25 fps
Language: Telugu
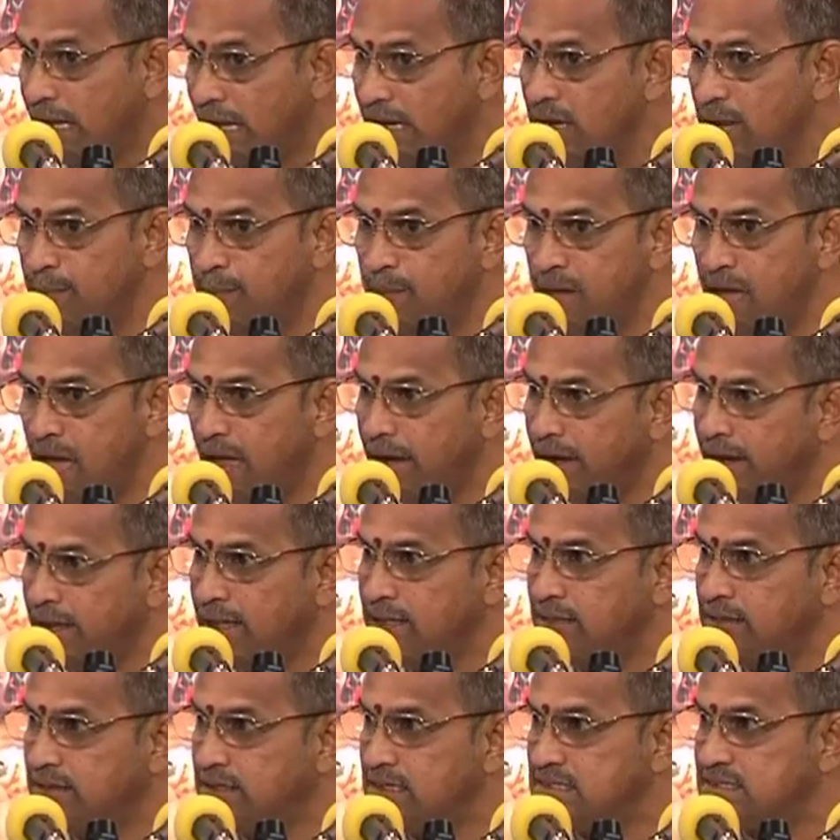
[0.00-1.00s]
కలిపి
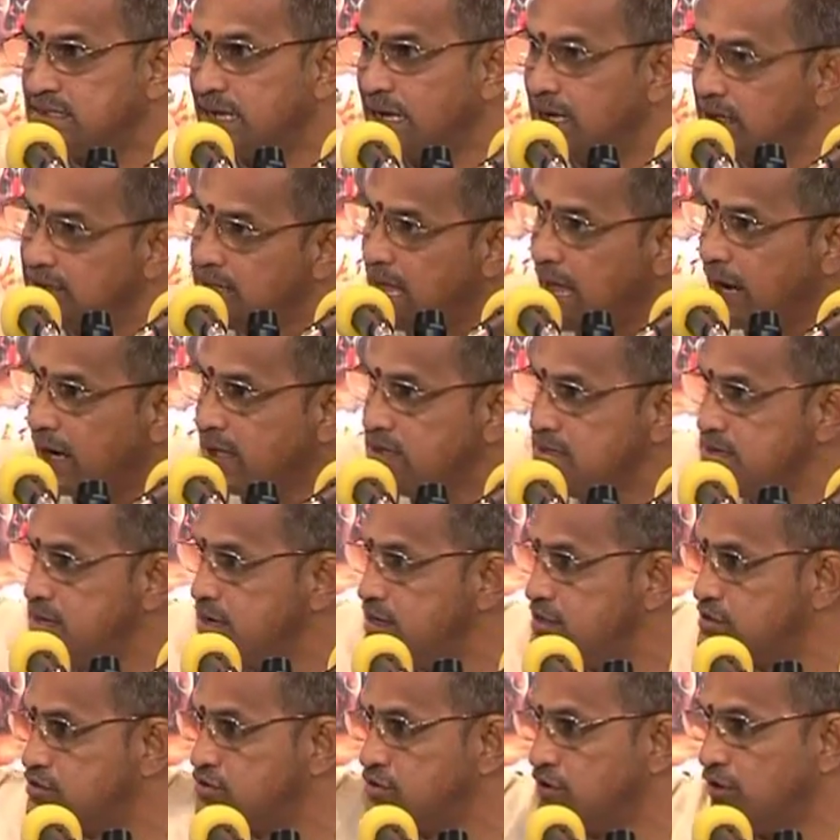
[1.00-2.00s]
అన్నయ్యని తీసుకెళ్ళి దహనం
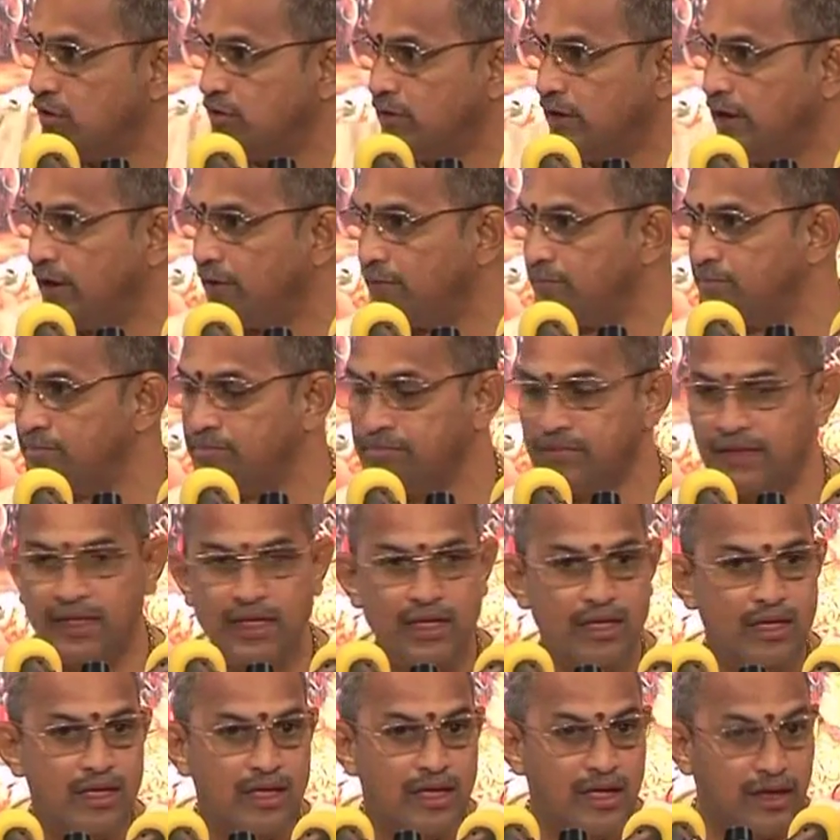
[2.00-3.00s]
చేసేస్తున్నాం అన్నారు
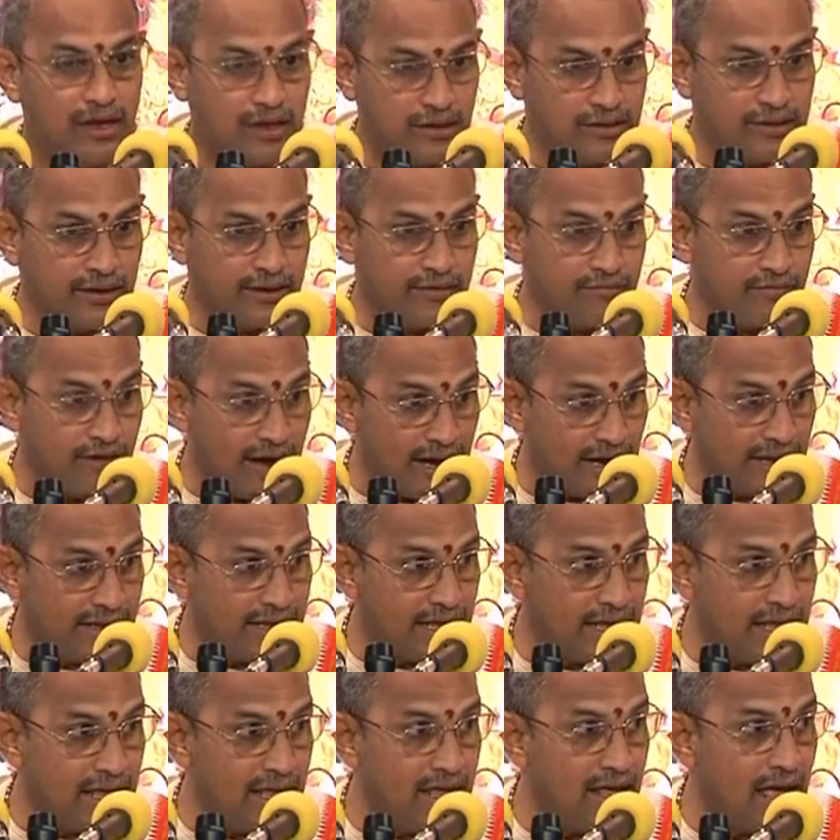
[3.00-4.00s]
ఎందుకంటే
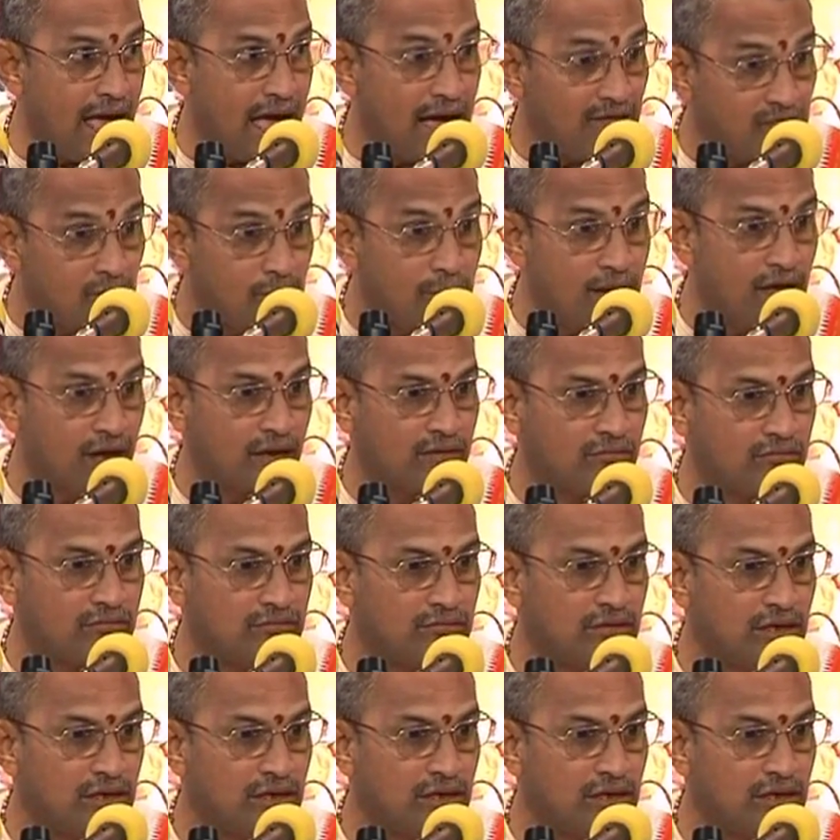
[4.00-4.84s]
వాళ్ళకి అవమానం